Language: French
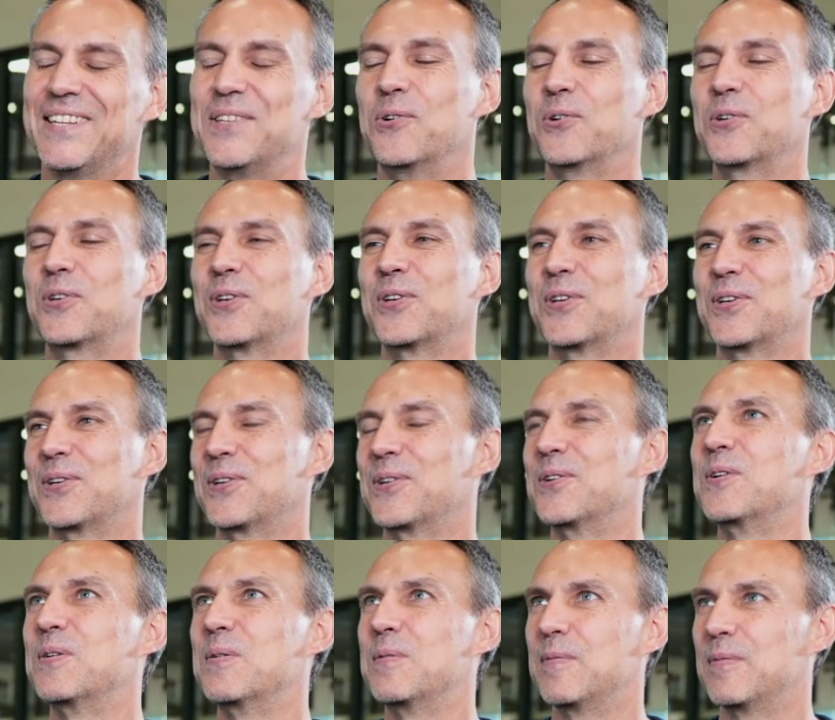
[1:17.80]
Donc,
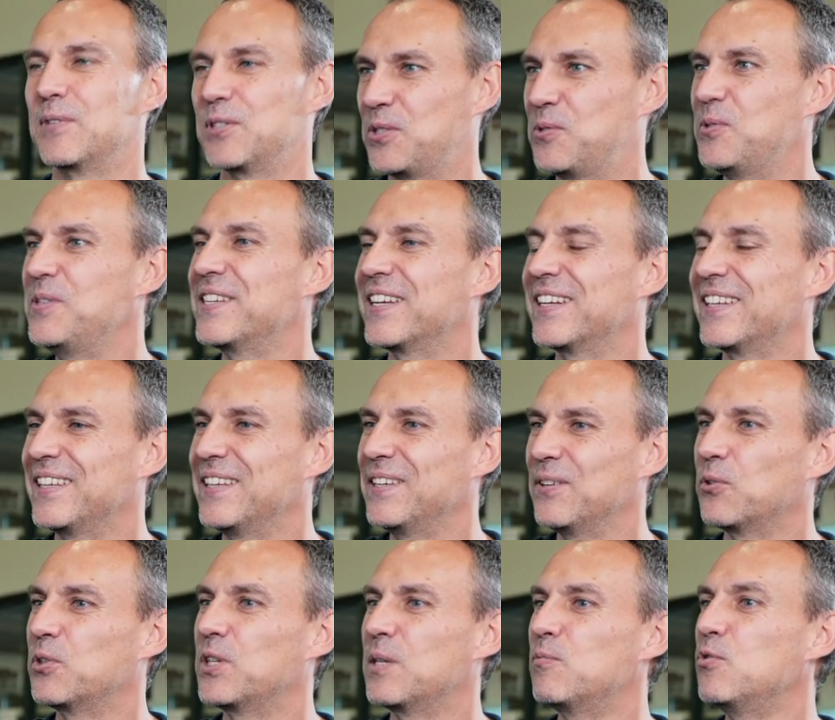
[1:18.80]
euh, je suis allé,
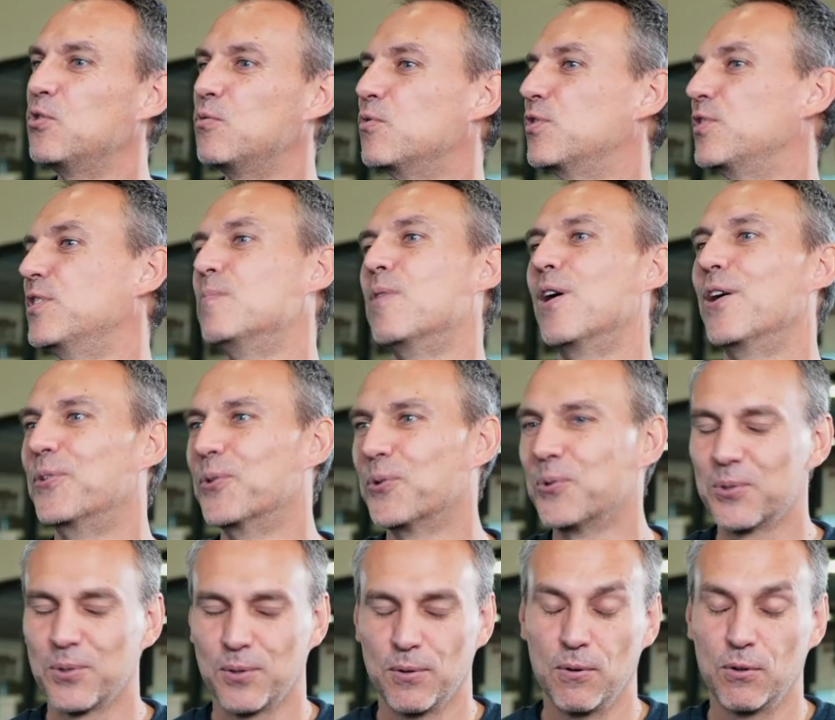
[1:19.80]
au début, je me disais, bah non,
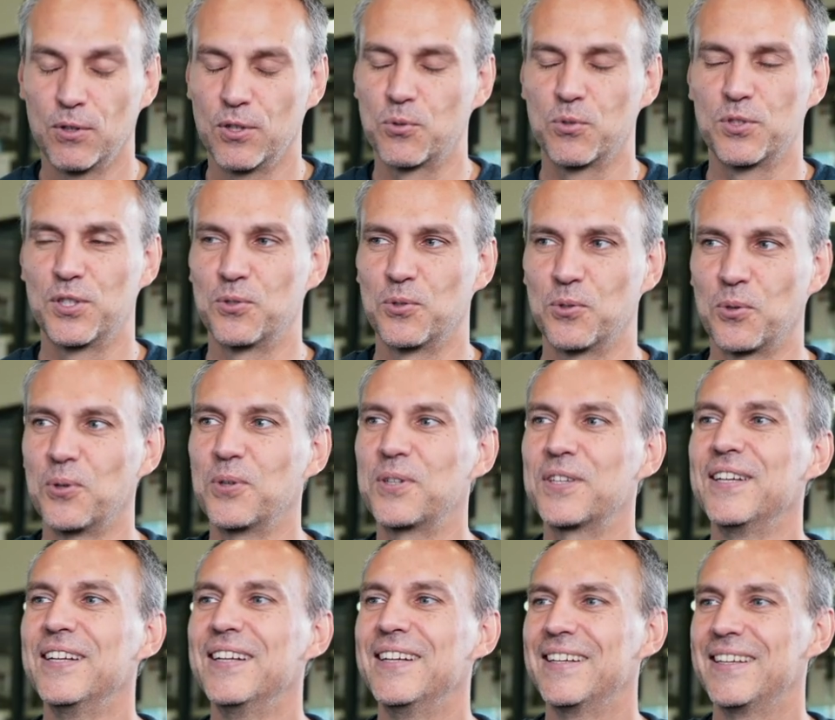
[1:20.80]
euh, qu'est-ce que c'est que ce truc
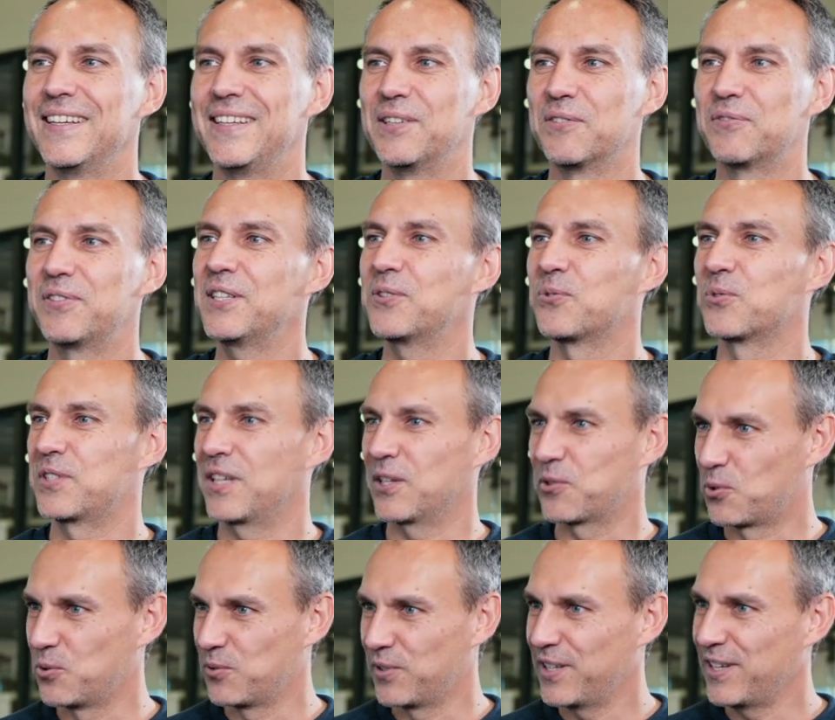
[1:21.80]
Et en fait, on s'est
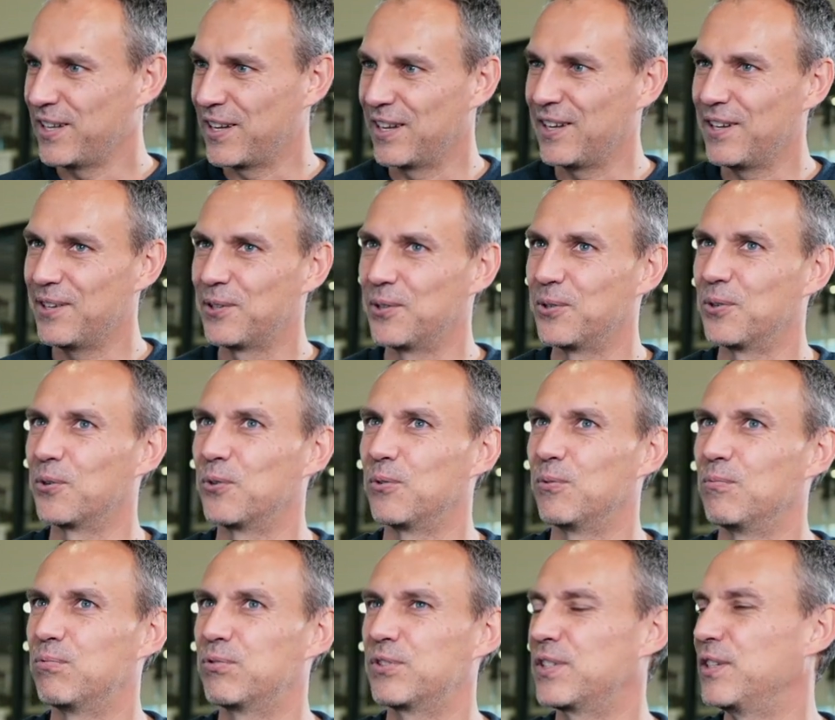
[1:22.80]
retrouvé à,
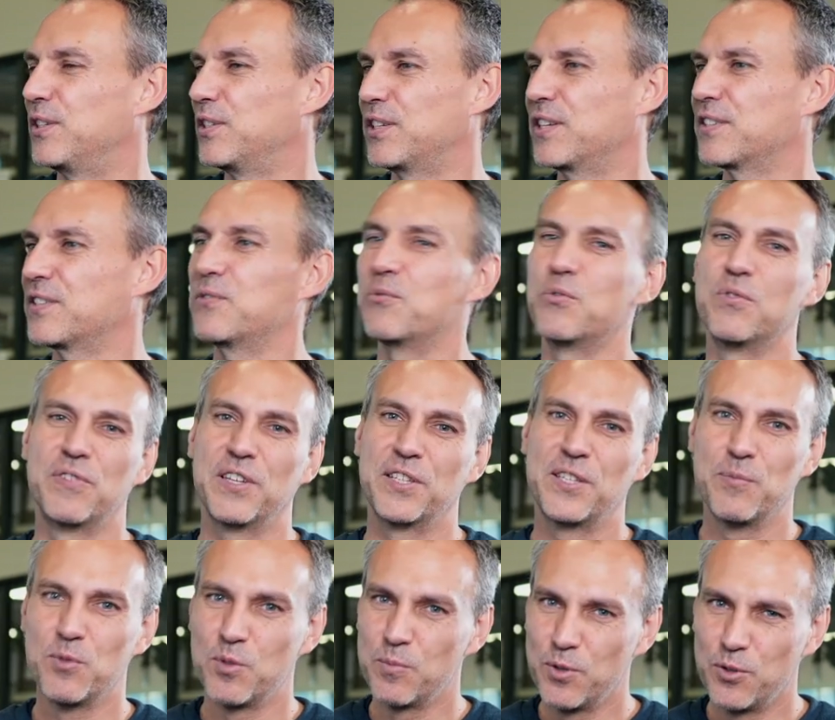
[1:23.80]
c'était une quinzaine ou une
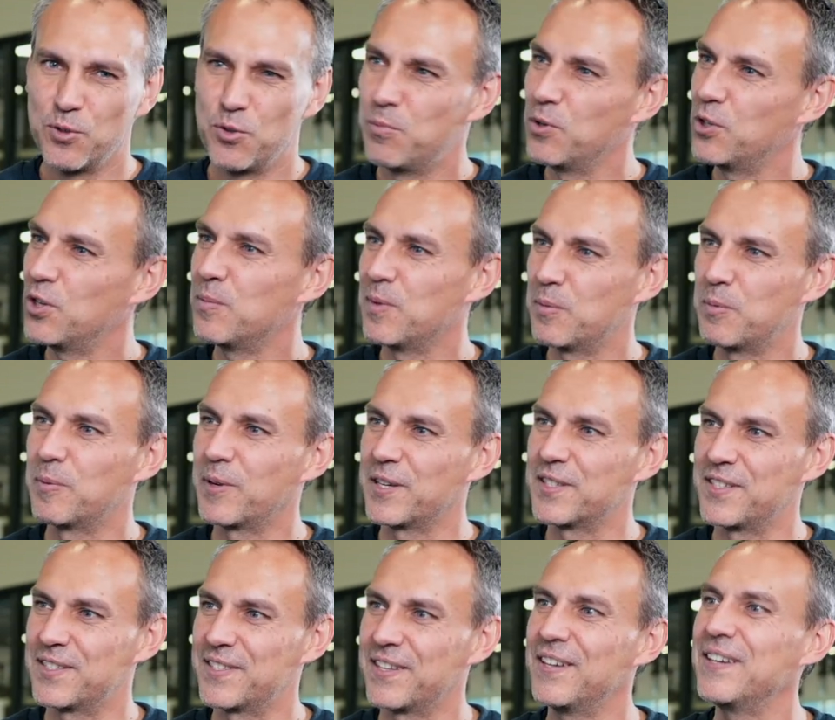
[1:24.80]
vingtaine de, bon, de bonhommes à peu près,
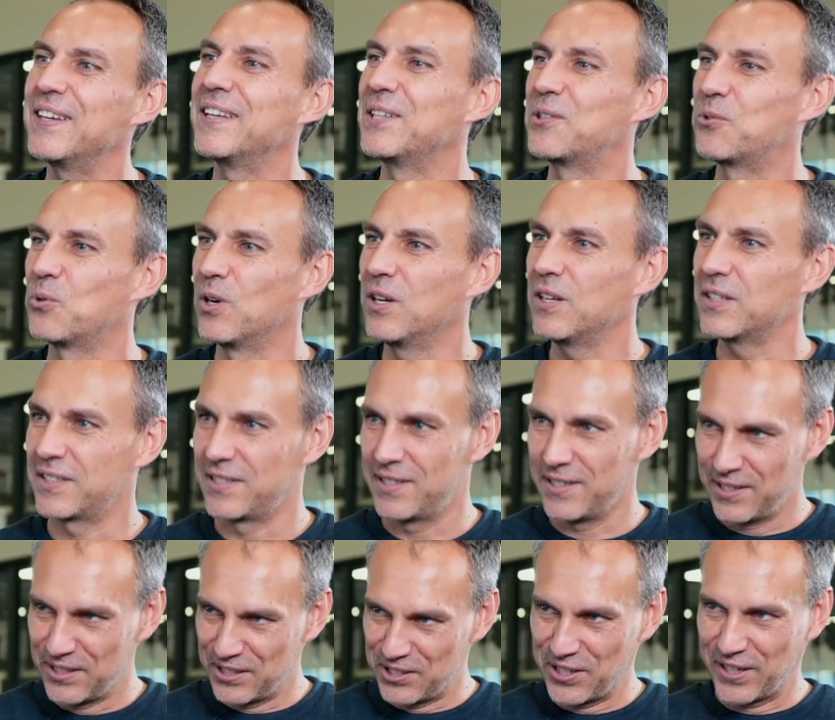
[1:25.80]
c'est ça, et toi
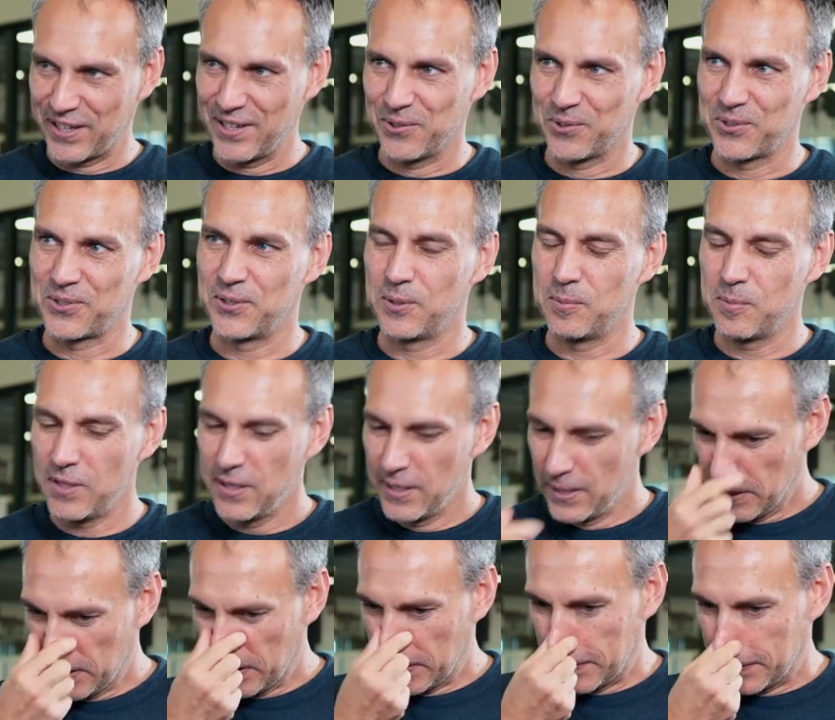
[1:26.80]
qui gérais l'ensemble.
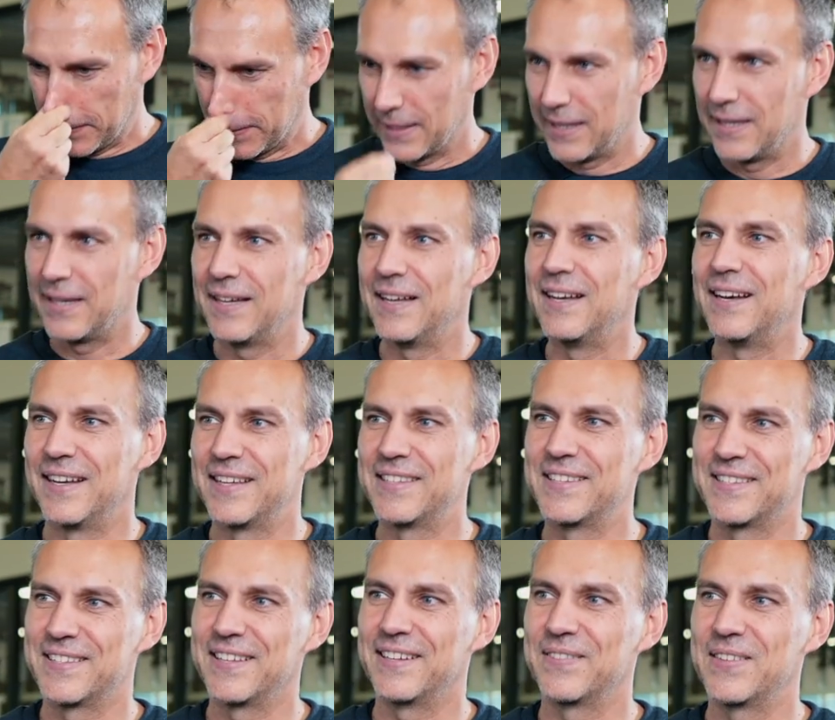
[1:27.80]
Facilité. Ah,
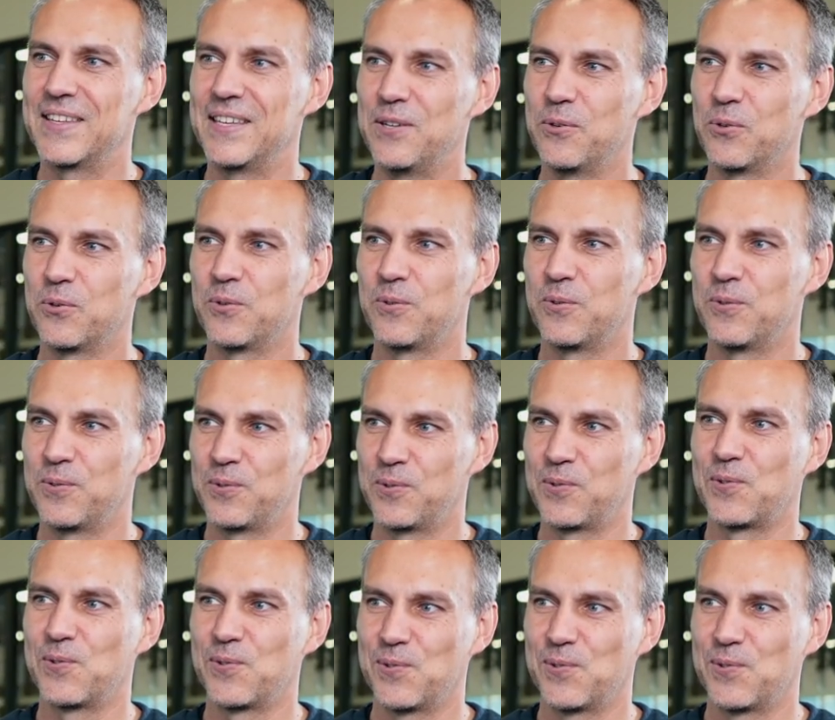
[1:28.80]
c'est ça. Et on,